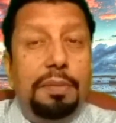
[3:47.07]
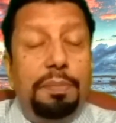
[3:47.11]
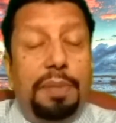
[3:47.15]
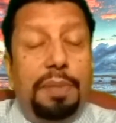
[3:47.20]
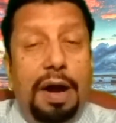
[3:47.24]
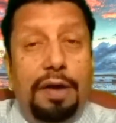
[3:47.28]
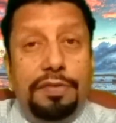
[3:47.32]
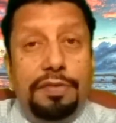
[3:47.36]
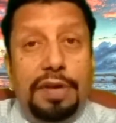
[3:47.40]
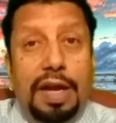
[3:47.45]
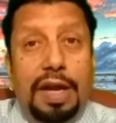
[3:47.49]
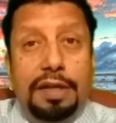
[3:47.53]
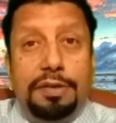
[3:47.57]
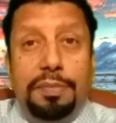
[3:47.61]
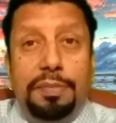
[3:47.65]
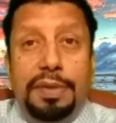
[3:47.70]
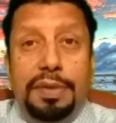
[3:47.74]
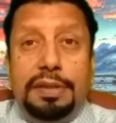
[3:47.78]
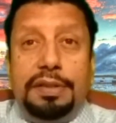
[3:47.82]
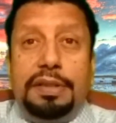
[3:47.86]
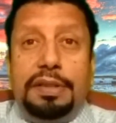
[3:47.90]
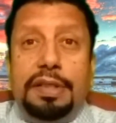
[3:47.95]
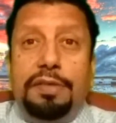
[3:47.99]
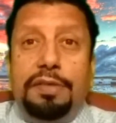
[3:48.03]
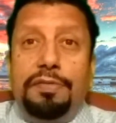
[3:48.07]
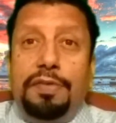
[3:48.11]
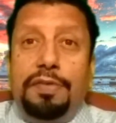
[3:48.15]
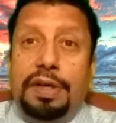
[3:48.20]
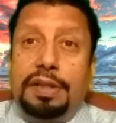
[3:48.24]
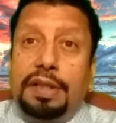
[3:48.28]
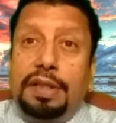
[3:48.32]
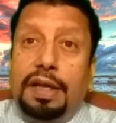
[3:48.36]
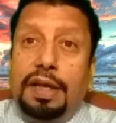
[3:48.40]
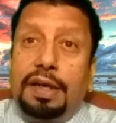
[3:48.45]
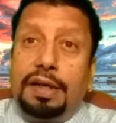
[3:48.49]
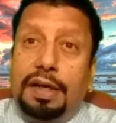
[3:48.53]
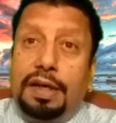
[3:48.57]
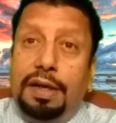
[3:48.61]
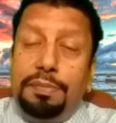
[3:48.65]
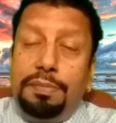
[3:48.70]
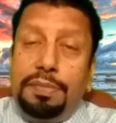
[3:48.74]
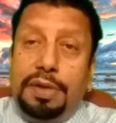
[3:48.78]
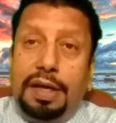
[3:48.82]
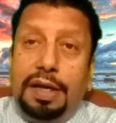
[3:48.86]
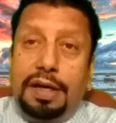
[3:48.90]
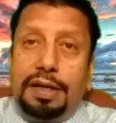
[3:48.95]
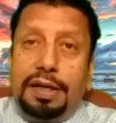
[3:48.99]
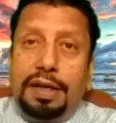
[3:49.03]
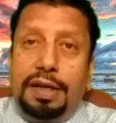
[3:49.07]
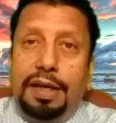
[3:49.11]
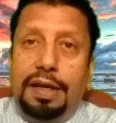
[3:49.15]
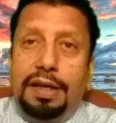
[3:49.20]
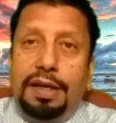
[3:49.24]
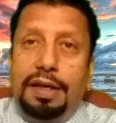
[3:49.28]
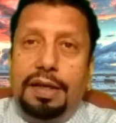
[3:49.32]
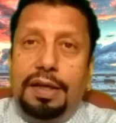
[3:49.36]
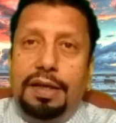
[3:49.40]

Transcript: भावनात्मक तीव्रता कम करके